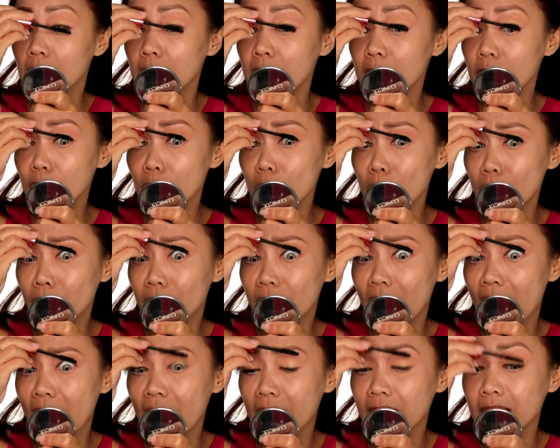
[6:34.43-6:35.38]
Did you ko
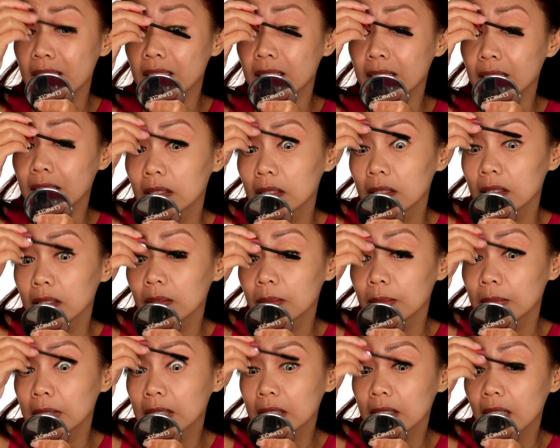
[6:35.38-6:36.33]
fan
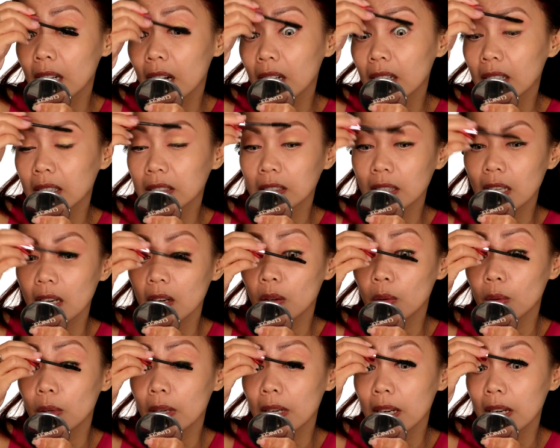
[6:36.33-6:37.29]
mascara sa
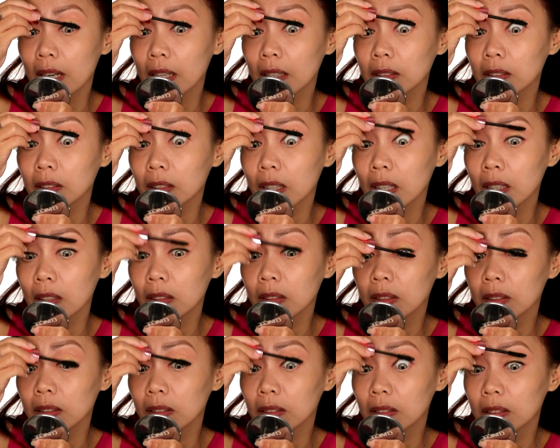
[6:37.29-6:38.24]
lower lash? I
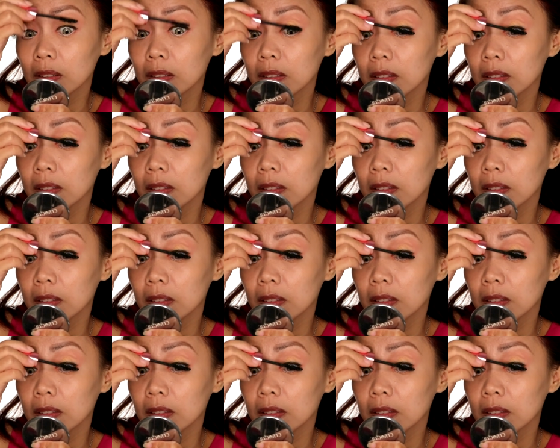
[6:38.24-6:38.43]
don't know.